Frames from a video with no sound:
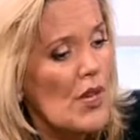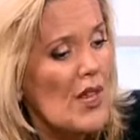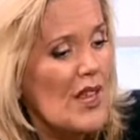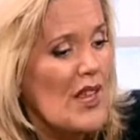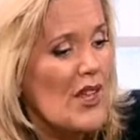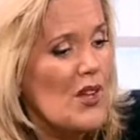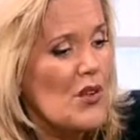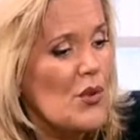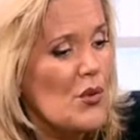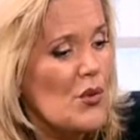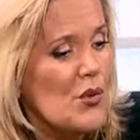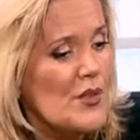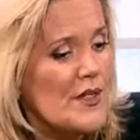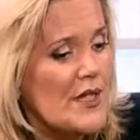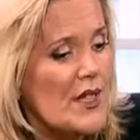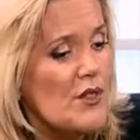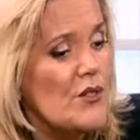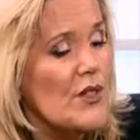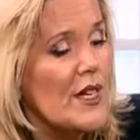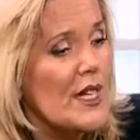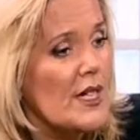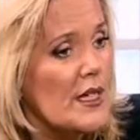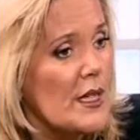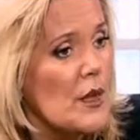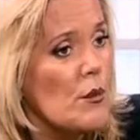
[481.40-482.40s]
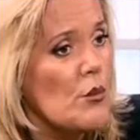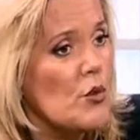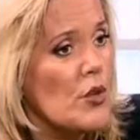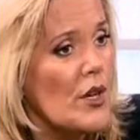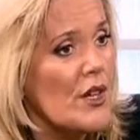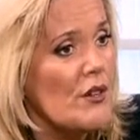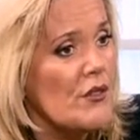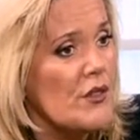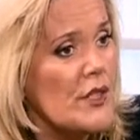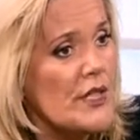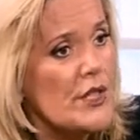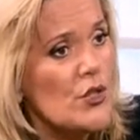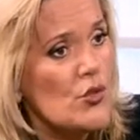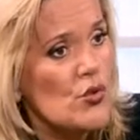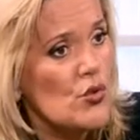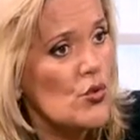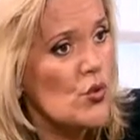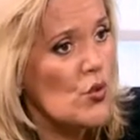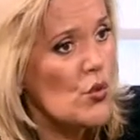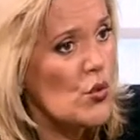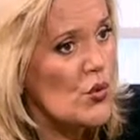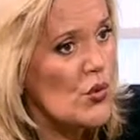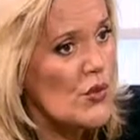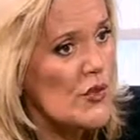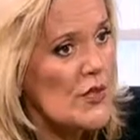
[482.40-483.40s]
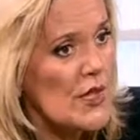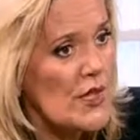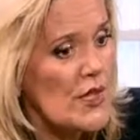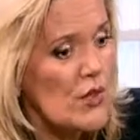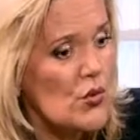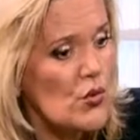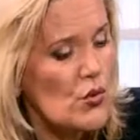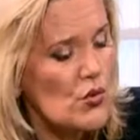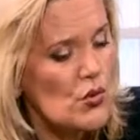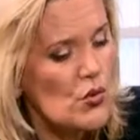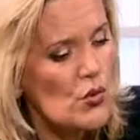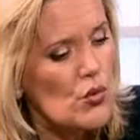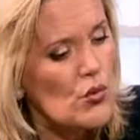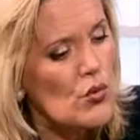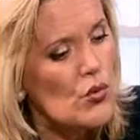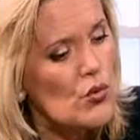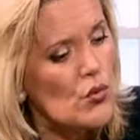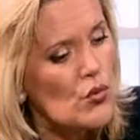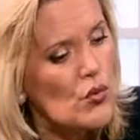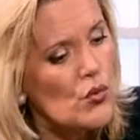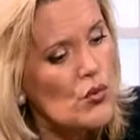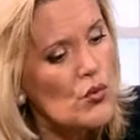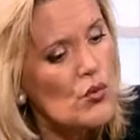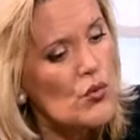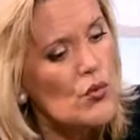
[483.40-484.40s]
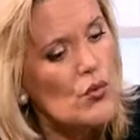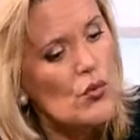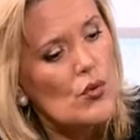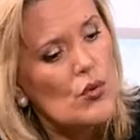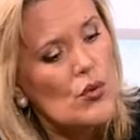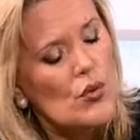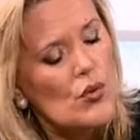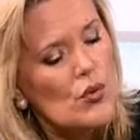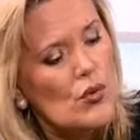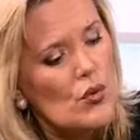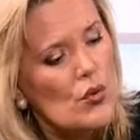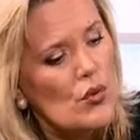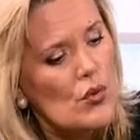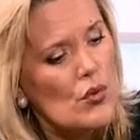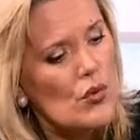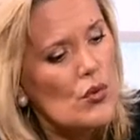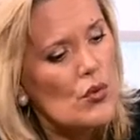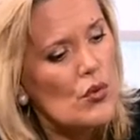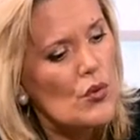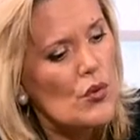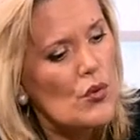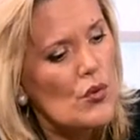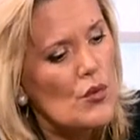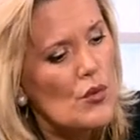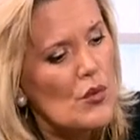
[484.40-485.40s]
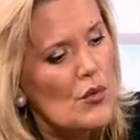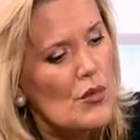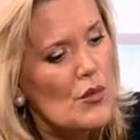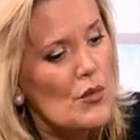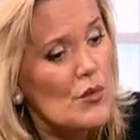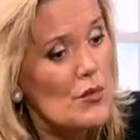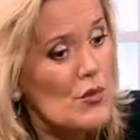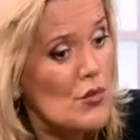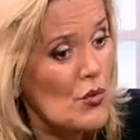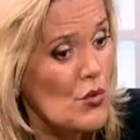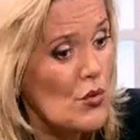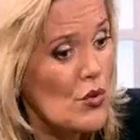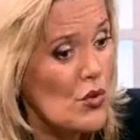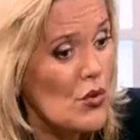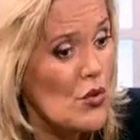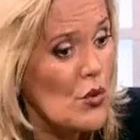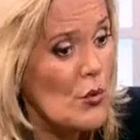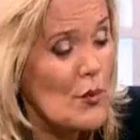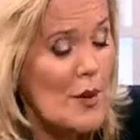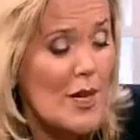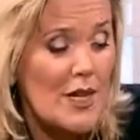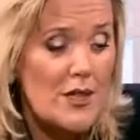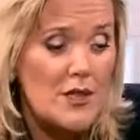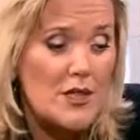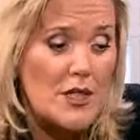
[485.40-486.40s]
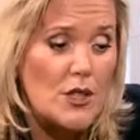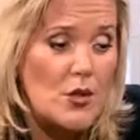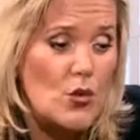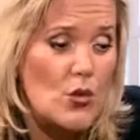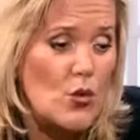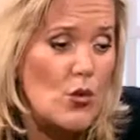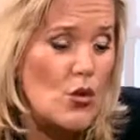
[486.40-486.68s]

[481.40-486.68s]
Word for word: euh, euh, cette véritable réflexion au sein de, notre, euh, de notre parti.